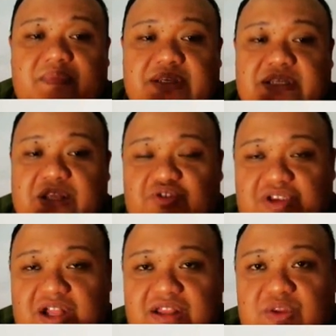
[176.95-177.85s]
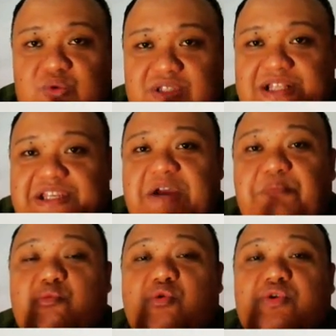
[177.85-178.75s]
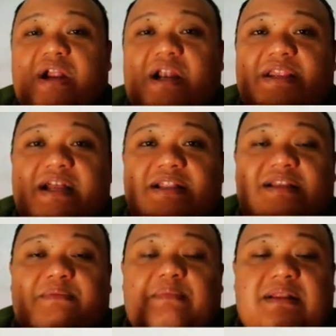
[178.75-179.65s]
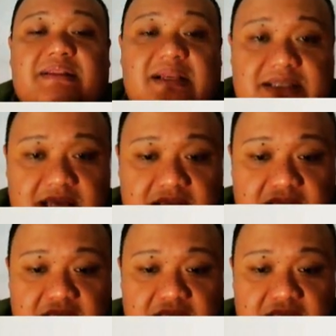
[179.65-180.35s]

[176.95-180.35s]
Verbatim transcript: Ya, selanjutnya tentu saja modalnya terbatas